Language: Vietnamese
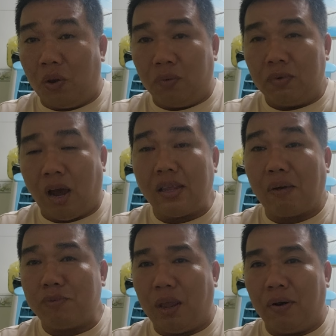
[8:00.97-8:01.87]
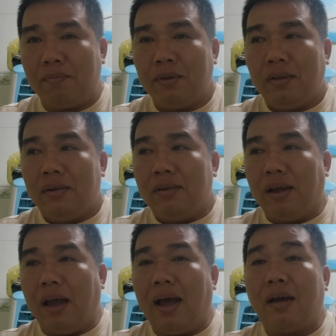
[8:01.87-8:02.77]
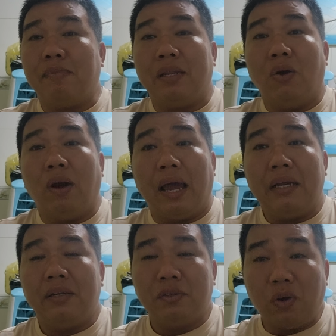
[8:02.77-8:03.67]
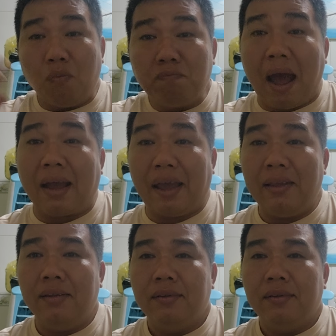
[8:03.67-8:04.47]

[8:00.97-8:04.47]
nhiều nó thở dốc nhiều lắm à, mình nuôi lại đúng 3 kg